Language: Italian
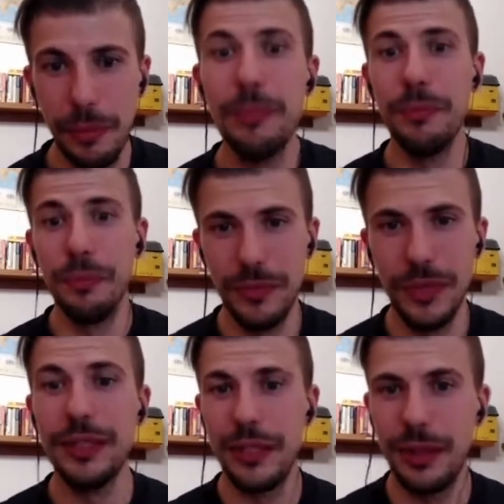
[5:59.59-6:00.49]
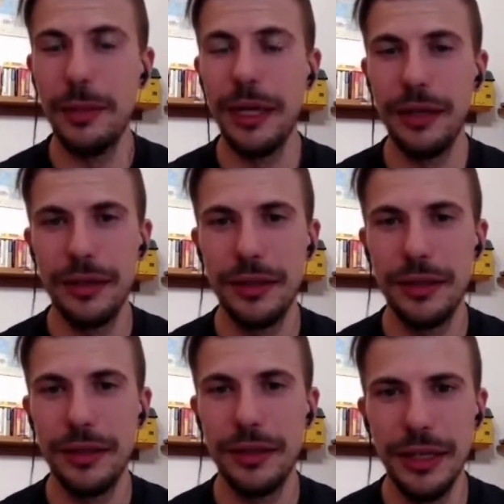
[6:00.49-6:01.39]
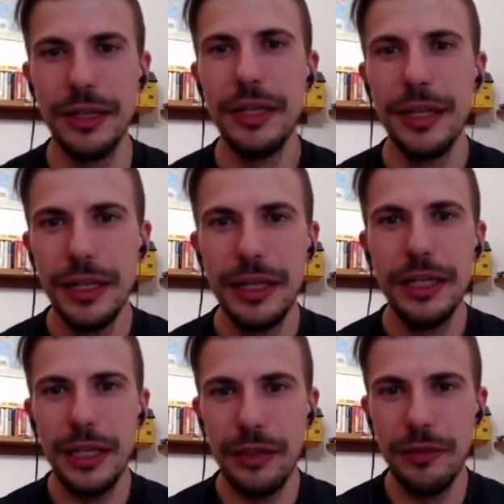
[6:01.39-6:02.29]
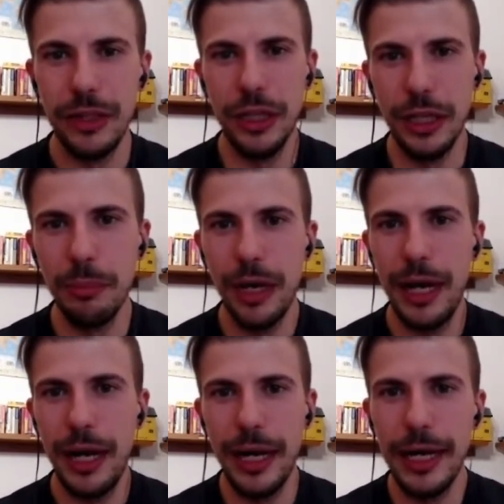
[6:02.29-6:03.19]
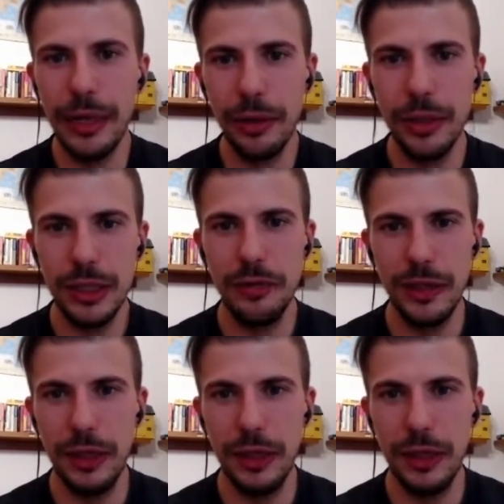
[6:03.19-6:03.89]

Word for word: Mm-hmm, esattamente, sì. Invece imparare le lingue significa